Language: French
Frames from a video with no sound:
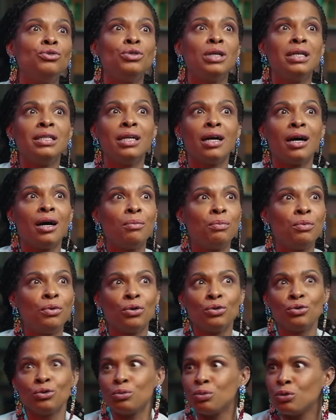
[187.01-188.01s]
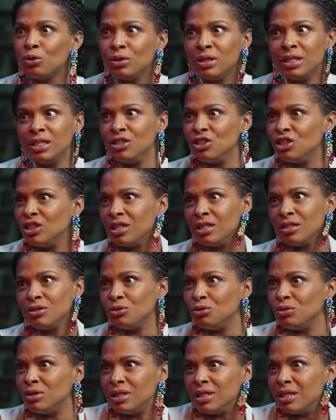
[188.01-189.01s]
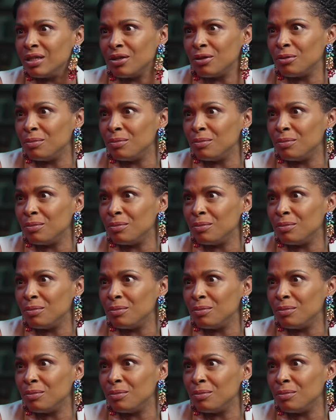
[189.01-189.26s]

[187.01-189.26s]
tu as des rapports non protégés, que tu sais que